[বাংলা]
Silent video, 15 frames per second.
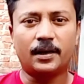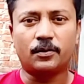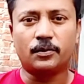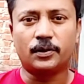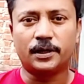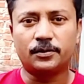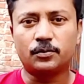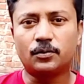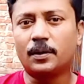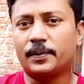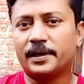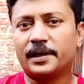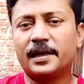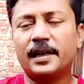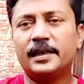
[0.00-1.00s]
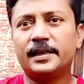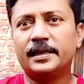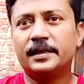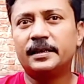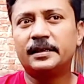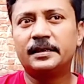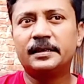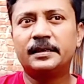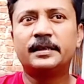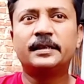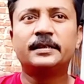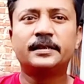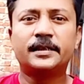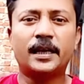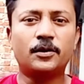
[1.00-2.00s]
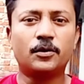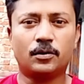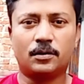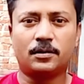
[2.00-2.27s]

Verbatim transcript: করি টুর্নামেন্ট খেলি যাই হোক